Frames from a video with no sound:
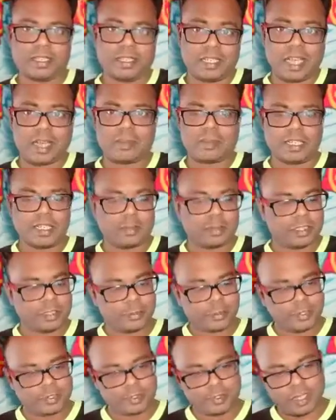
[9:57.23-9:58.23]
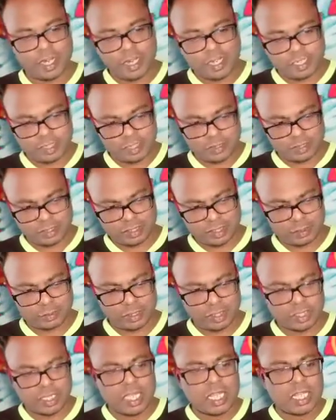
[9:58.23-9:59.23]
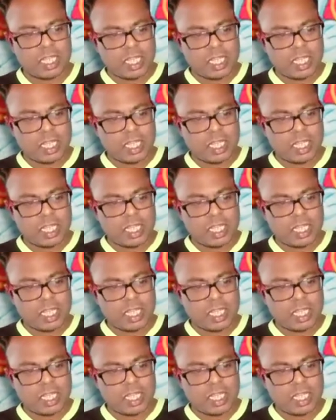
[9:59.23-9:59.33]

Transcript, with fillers: கார்மெண்ட்டை பற்றி பேசுகிறோம் அழுக்கு வஸ்திரம் தரி